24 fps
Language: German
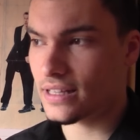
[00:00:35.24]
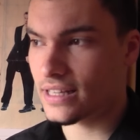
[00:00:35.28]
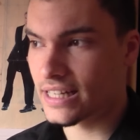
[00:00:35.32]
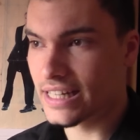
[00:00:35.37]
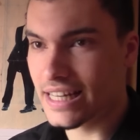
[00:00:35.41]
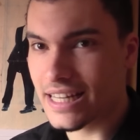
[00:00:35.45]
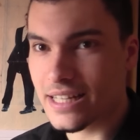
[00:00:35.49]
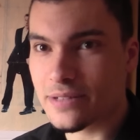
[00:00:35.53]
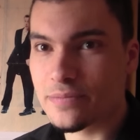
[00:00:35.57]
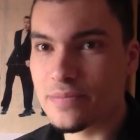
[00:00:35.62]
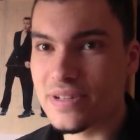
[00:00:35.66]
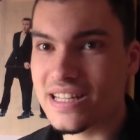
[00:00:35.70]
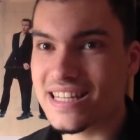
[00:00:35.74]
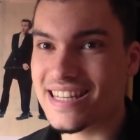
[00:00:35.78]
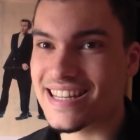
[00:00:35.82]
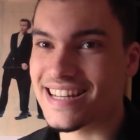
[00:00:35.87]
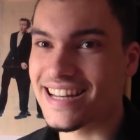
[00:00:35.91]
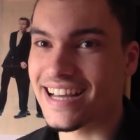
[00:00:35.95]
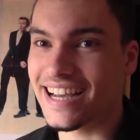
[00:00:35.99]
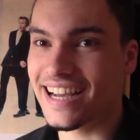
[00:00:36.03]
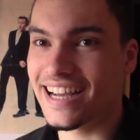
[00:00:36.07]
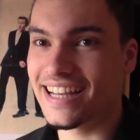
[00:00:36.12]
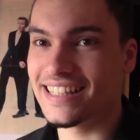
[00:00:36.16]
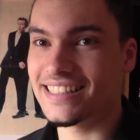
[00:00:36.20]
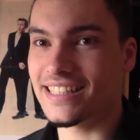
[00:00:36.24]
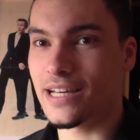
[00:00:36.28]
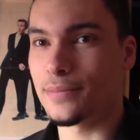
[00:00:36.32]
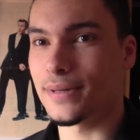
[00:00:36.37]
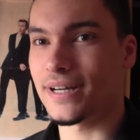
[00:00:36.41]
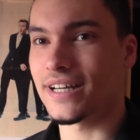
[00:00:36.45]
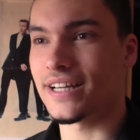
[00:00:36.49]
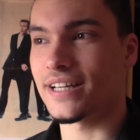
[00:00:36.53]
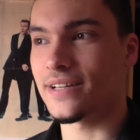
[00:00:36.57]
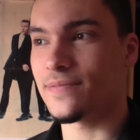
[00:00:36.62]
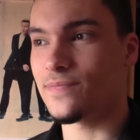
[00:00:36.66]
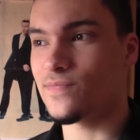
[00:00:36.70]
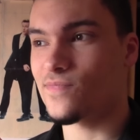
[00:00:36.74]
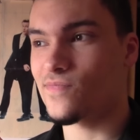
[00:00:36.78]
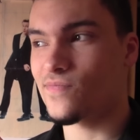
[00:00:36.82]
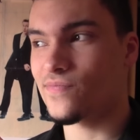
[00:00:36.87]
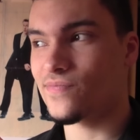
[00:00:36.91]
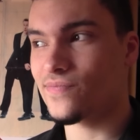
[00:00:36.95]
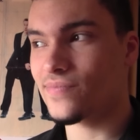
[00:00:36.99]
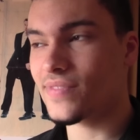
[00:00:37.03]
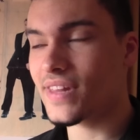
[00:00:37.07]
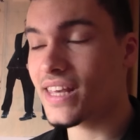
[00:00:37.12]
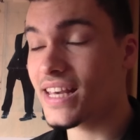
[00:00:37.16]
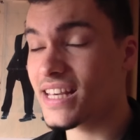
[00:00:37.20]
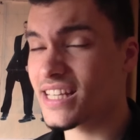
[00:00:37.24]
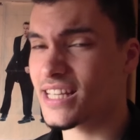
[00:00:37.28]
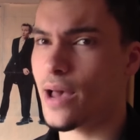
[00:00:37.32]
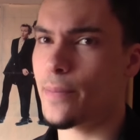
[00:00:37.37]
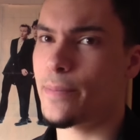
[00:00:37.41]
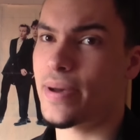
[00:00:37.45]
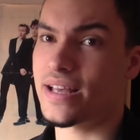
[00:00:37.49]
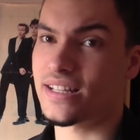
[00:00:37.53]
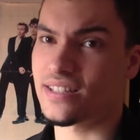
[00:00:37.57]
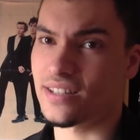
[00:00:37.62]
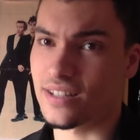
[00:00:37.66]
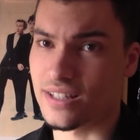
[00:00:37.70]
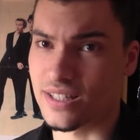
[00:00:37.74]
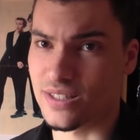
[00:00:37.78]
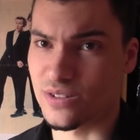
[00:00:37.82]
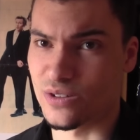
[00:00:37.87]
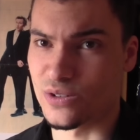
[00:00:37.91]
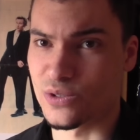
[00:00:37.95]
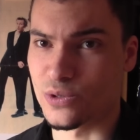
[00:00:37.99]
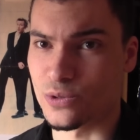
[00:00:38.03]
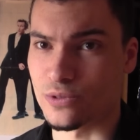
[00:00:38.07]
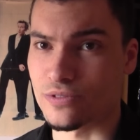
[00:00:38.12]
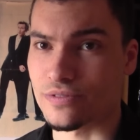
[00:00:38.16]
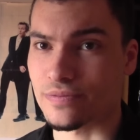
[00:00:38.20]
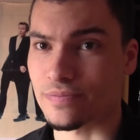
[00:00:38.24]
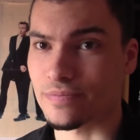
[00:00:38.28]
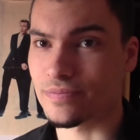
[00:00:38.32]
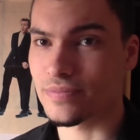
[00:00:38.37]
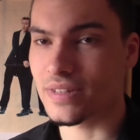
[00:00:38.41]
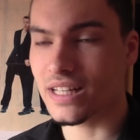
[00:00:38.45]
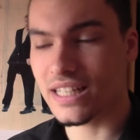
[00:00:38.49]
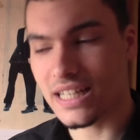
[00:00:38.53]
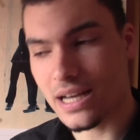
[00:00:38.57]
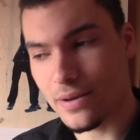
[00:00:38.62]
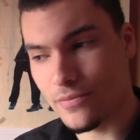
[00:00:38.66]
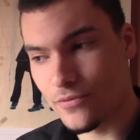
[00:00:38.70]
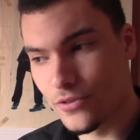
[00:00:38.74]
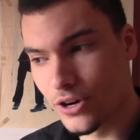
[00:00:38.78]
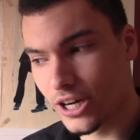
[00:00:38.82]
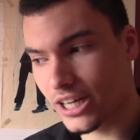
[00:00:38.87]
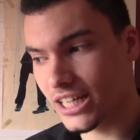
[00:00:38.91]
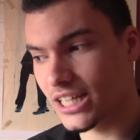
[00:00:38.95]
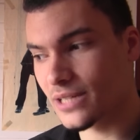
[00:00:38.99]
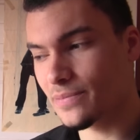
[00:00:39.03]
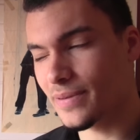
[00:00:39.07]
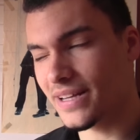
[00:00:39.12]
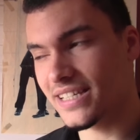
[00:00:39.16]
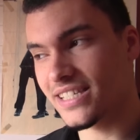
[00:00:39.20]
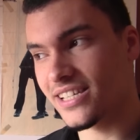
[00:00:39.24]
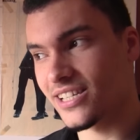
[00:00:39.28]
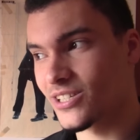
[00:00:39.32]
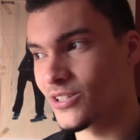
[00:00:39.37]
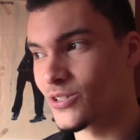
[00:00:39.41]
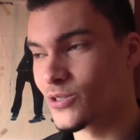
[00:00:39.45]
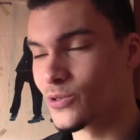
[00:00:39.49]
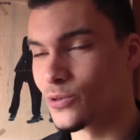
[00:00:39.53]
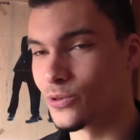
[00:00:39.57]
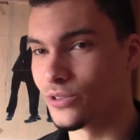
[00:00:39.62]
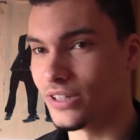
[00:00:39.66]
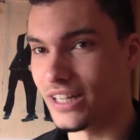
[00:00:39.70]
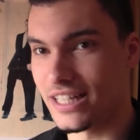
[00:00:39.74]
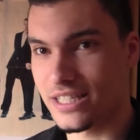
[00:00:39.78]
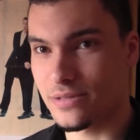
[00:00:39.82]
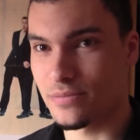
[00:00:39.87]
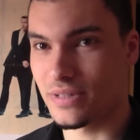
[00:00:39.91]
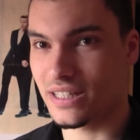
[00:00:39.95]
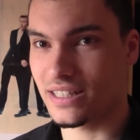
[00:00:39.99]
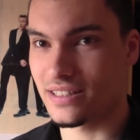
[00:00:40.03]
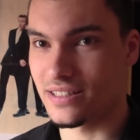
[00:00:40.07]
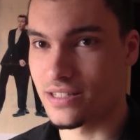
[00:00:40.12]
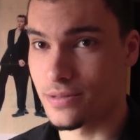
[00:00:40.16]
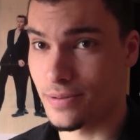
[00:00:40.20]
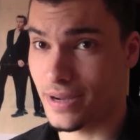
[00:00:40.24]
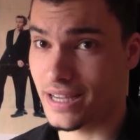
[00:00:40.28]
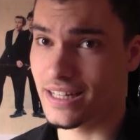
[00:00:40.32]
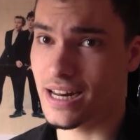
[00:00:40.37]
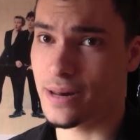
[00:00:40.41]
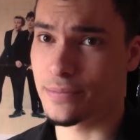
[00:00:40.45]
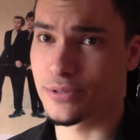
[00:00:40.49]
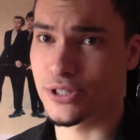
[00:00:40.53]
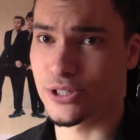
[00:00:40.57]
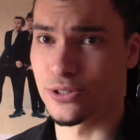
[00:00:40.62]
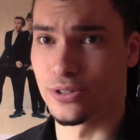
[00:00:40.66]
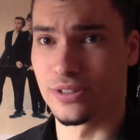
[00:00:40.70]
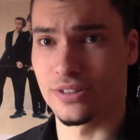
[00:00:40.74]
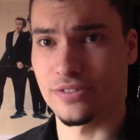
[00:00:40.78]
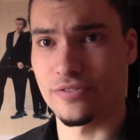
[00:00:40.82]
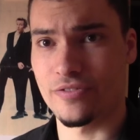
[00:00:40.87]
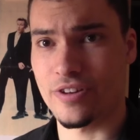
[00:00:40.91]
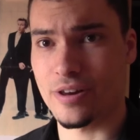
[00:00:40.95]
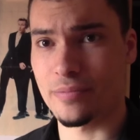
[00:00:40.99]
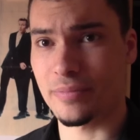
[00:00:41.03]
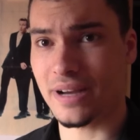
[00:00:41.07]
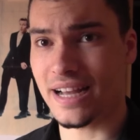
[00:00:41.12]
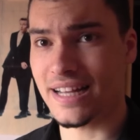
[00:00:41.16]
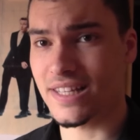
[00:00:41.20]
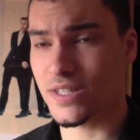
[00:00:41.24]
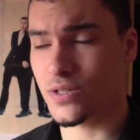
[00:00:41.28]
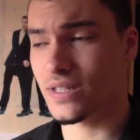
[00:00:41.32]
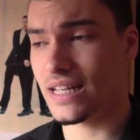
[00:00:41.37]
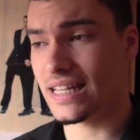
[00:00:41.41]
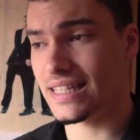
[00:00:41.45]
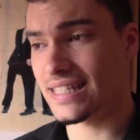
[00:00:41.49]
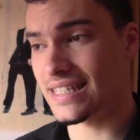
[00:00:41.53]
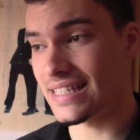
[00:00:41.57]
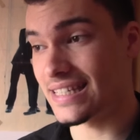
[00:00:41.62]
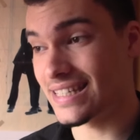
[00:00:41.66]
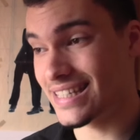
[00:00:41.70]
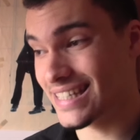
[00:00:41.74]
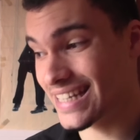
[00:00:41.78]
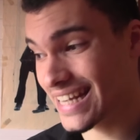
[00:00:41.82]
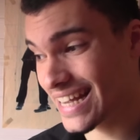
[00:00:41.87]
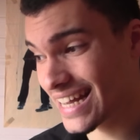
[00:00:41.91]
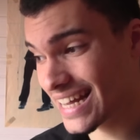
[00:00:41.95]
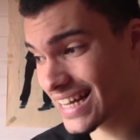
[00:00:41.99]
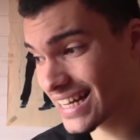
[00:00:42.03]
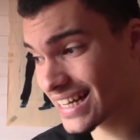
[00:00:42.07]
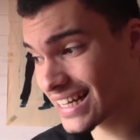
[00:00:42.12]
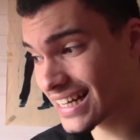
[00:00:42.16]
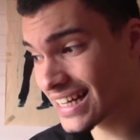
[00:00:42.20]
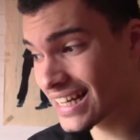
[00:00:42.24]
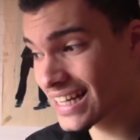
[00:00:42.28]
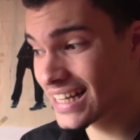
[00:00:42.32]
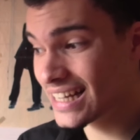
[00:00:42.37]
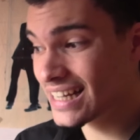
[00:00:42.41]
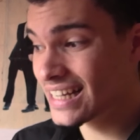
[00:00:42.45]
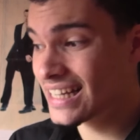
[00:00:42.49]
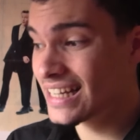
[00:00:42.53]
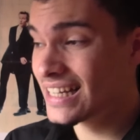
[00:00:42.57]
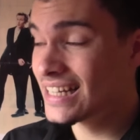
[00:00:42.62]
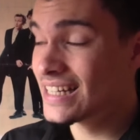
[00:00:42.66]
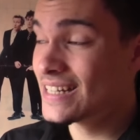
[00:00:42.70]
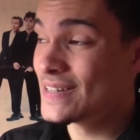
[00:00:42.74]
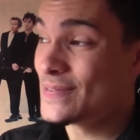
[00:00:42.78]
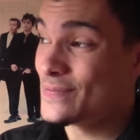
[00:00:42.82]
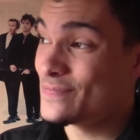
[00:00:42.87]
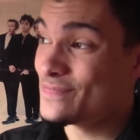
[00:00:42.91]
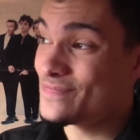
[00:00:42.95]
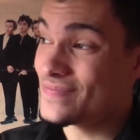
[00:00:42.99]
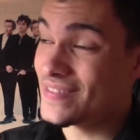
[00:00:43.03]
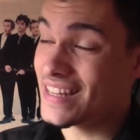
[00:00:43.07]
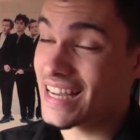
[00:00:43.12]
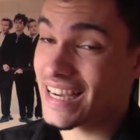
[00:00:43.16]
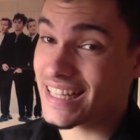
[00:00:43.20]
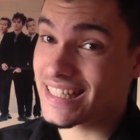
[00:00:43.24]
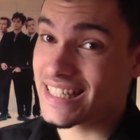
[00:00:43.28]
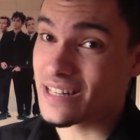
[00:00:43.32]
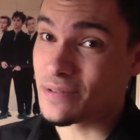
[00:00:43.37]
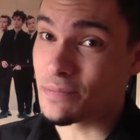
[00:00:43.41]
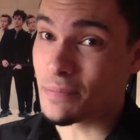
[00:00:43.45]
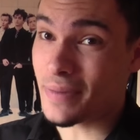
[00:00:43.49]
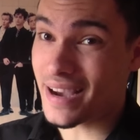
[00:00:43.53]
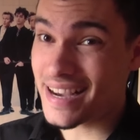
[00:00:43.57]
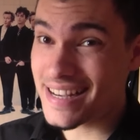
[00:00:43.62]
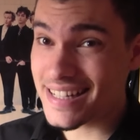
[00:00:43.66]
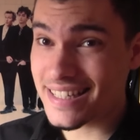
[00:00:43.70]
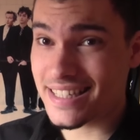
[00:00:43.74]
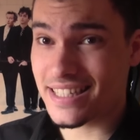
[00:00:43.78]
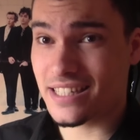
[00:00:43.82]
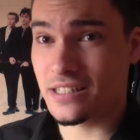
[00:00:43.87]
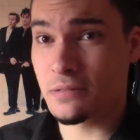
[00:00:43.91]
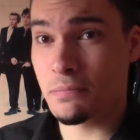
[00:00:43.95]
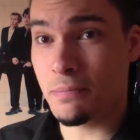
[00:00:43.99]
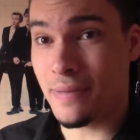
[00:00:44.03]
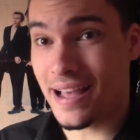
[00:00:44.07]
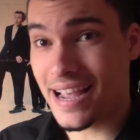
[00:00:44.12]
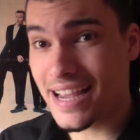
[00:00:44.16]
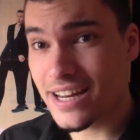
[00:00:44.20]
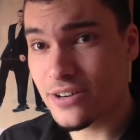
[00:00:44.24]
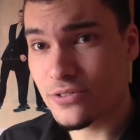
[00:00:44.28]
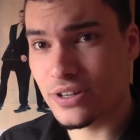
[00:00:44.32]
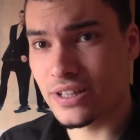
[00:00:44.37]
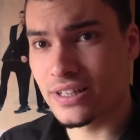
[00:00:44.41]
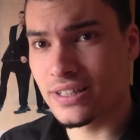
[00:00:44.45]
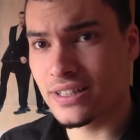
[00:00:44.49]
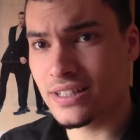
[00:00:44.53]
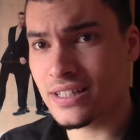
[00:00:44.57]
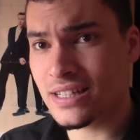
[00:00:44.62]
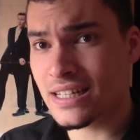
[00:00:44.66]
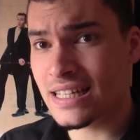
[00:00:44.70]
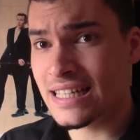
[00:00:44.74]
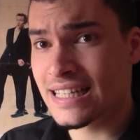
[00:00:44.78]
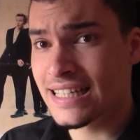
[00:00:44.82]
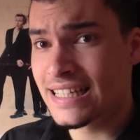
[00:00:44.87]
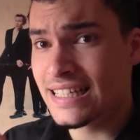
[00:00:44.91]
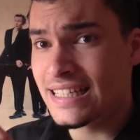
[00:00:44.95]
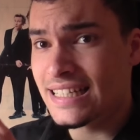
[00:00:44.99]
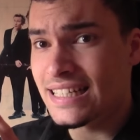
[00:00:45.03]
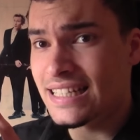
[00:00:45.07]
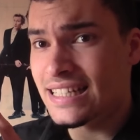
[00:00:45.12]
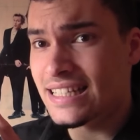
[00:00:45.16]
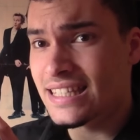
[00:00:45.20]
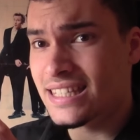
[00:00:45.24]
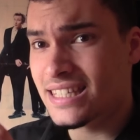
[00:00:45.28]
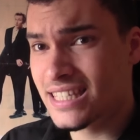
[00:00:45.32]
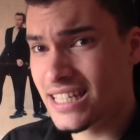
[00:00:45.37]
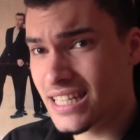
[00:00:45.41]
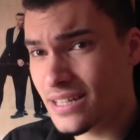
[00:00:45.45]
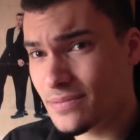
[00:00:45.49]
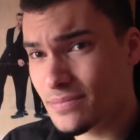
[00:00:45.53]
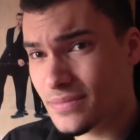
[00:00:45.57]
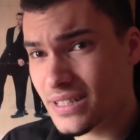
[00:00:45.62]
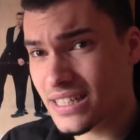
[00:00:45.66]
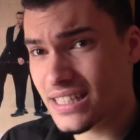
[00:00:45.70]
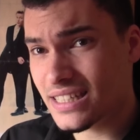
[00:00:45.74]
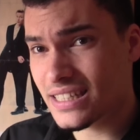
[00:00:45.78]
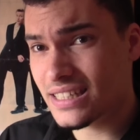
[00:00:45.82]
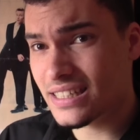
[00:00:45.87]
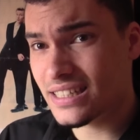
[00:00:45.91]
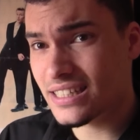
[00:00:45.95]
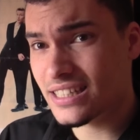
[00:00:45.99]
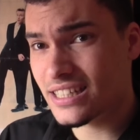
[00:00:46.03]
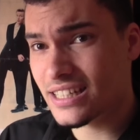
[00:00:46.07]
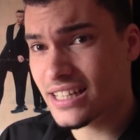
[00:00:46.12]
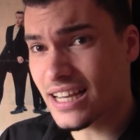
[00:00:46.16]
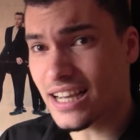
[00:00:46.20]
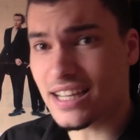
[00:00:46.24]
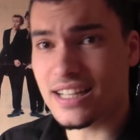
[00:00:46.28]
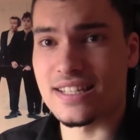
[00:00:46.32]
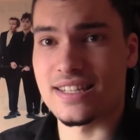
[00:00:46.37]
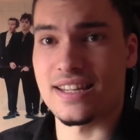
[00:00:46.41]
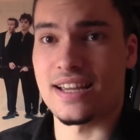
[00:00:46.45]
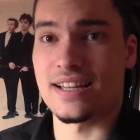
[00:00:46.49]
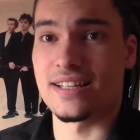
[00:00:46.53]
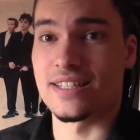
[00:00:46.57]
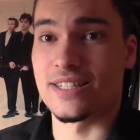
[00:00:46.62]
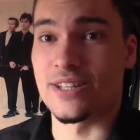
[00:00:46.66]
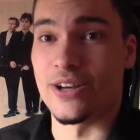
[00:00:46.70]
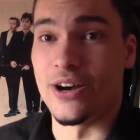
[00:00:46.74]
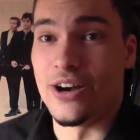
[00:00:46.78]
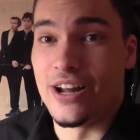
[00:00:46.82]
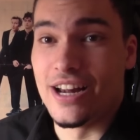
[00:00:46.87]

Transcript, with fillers: klingt ein bisschen hart, aber ich habe Besseres zu tun. Ich habe wirklich Besseres zu tun, als mich in einen zweieinhalb Stunden Film reinzusetzen, der nach den meisten Meinungen ziemlich kacke sein soll.